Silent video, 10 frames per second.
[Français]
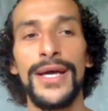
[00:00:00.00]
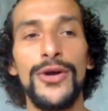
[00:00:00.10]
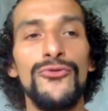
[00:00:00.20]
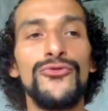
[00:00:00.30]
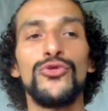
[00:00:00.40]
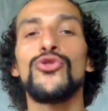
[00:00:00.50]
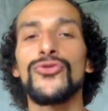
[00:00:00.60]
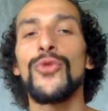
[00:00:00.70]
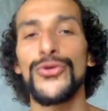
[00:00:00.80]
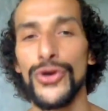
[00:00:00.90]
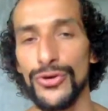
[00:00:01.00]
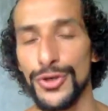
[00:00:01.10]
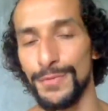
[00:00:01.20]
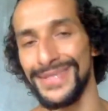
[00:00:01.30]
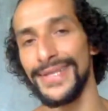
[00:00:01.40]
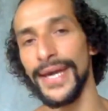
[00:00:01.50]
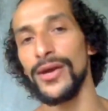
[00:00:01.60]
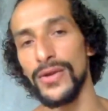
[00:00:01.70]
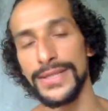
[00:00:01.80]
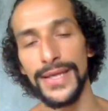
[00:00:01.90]
vu le nombre d'heures que je passe derrière
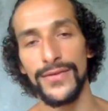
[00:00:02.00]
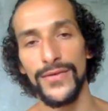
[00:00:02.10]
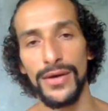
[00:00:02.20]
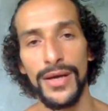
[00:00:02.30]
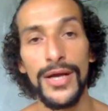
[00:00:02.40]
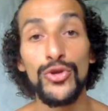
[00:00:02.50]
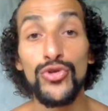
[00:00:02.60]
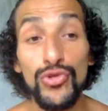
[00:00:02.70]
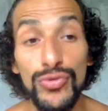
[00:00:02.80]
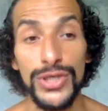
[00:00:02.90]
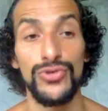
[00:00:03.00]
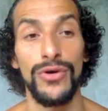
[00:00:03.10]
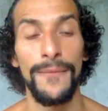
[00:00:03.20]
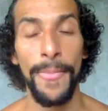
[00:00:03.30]
l'ordinateur tous les jours.